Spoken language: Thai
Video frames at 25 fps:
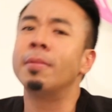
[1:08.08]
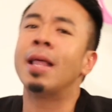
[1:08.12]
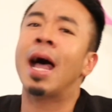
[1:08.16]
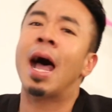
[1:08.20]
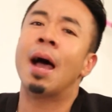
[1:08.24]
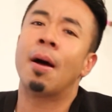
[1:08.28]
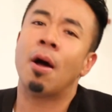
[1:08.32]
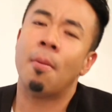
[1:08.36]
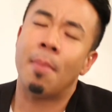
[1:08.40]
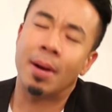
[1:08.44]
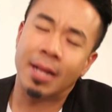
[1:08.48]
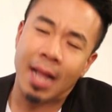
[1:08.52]
คำถา
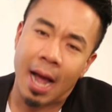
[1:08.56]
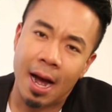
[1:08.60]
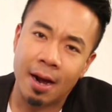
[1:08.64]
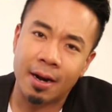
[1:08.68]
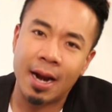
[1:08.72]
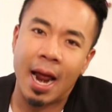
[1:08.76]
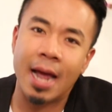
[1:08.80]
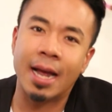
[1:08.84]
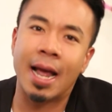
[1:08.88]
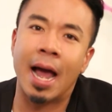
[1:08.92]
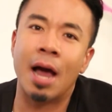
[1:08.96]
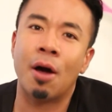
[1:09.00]
มเข้ามาทาง
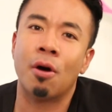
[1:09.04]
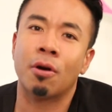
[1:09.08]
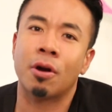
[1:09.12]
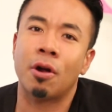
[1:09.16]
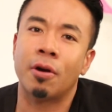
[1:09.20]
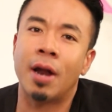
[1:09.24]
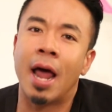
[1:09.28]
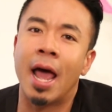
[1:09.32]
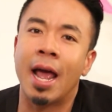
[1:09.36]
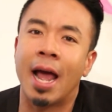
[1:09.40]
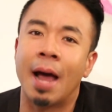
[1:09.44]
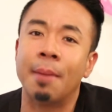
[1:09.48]
รายการของ
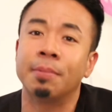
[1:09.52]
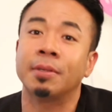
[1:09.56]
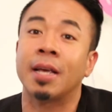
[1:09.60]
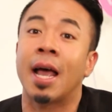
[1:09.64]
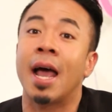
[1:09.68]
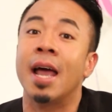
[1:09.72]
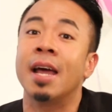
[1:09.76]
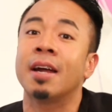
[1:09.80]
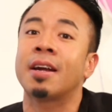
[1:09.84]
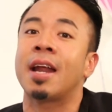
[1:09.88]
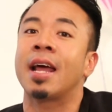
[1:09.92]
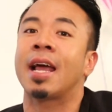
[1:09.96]
เราได้ครับ
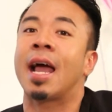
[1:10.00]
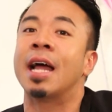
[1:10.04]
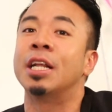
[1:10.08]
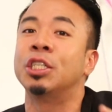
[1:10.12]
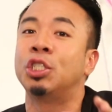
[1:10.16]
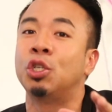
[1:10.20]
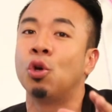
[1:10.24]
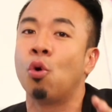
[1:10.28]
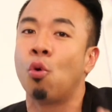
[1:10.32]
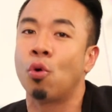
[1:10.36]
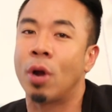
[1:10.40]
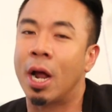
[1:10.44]
ใช้รายการ
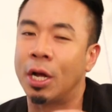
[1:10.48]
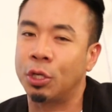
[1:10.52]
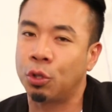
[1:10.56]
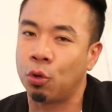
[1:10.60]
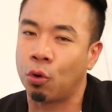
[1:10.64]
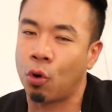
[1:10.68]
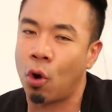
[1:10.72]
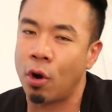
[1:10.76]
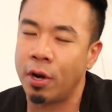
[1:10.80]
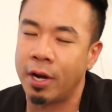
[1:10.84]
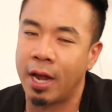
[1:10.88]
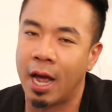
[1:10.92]
ชูรัก
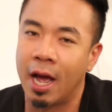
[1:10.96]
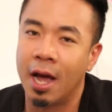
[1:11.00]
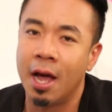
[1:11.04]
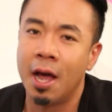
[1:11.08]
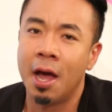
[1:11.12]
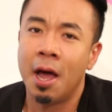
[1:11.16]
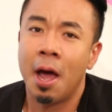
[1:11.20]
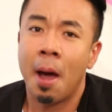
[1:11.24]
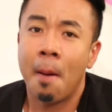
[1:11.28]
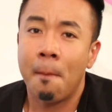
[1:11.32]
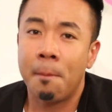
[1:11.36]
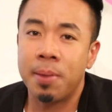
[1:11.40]
ชูรสเนี่ย
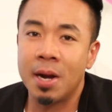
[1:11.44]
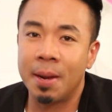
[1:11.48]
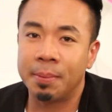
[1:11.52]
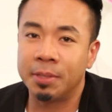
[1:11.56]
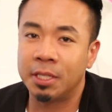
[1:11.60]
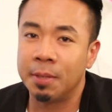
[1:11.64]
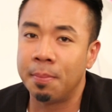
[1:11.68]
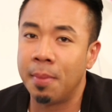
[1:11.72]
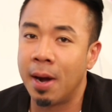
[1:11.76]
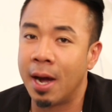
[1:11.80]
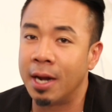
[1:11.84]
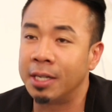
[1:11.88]
เปรียบ
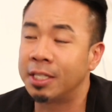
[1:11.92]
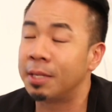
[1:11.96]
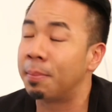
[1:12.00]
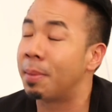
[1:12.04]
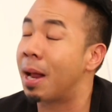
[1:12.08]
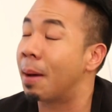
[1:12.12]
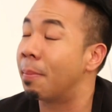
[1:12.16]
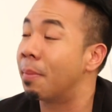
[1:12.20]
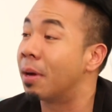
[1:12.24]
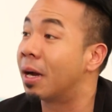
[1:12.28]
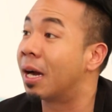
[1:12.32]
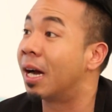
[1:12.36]
เสมือนสำ
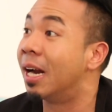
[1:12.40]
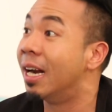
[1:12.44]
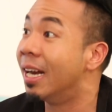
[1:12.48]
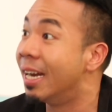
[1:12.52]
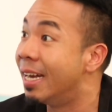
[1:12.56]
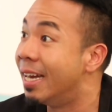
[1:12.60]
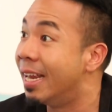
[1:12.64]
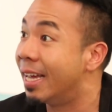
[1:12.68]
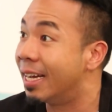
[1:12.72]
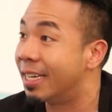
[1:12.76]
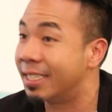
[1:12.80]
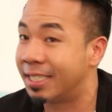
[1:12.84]
หรับค
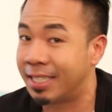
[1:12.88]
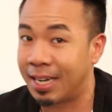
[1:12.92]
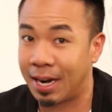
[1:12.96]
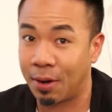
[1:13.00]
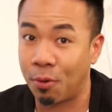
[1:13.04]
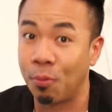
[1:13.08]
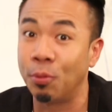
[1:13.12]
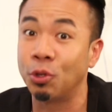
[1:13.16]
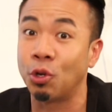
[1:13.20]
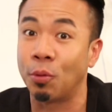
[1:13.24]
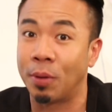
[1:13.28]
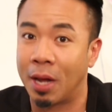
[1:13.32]
ลินิกสำหรั
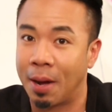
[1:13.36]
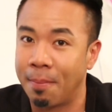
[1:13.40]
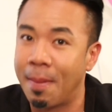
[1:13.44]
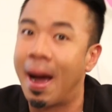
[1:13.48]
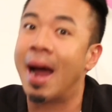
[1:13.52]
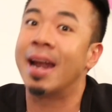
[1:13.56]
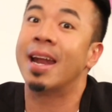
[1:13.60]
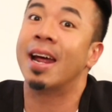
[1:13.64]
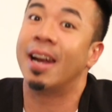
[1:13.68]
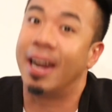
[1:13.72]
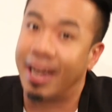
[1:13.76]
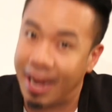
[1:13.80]
บคุณผู้ชมทาง
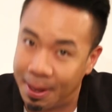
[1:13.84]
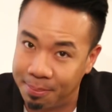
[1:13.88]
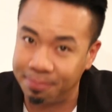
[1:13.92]
บ้านได้เล